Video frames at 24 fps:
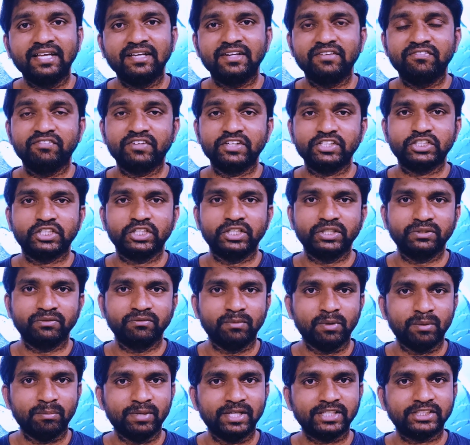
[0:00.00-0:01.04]
రిఫ్రెష్ రేట్
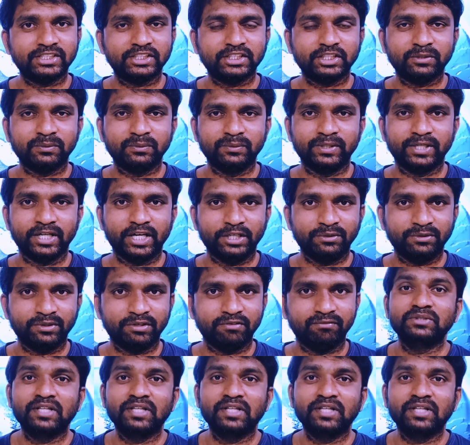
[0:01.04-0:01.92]
మొబైల్స్ అయితే ఉంటాయో